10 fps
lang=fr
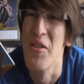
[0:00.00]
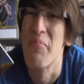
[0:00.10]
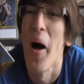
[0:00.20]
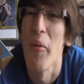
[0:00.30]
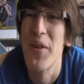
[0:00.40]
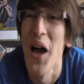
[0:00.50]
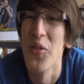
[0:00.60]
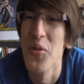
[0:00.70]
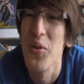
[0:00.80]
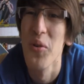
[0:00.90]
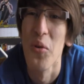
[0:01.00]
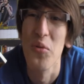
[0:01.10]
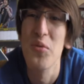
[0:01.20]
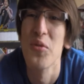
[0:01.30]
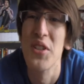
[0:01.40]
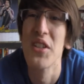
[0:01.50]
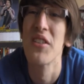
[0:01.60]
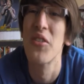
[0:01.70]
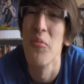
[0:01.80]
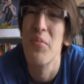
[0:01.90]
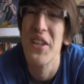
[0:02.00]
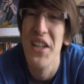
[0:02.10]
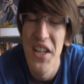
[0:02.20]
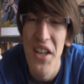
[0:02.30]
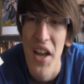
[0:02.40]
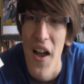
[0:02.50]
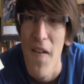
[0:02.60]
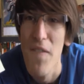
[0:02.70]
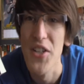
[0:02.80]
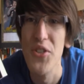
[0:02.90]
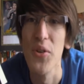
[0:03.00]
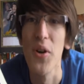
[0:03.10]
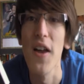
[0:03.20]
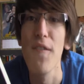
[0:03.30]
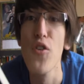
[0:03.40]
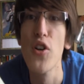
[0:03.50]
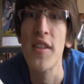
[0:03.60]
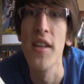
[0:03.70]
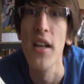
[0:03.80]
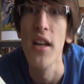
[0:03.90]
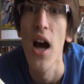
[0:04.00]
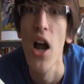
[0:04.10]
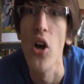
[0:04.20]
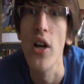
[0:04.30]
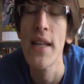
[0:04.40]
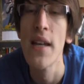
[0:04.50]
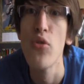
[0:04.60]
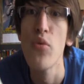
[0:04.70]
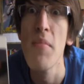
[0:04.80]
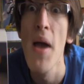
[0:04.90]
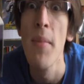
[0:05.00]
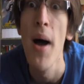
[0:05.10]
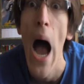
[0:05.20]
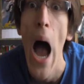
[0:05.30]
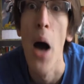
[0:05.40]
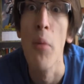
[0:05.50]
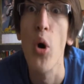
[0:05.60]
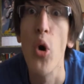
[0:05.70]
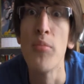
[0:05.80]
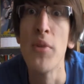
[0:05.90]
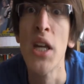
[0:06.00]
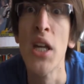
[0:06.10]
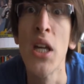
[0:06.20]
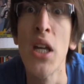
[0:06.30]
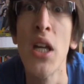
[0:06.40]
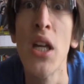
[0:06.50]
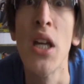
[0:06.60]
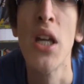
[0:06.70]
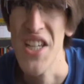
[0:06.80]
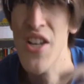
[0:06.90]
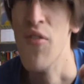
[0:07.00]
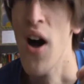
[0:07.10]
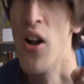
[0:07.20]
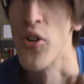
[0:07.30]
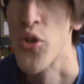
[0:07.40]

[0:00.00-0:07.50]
par bien d'autres noms tout aussi compliqués, va se révolter alors qu'il est lui-même un premier. Il va alors se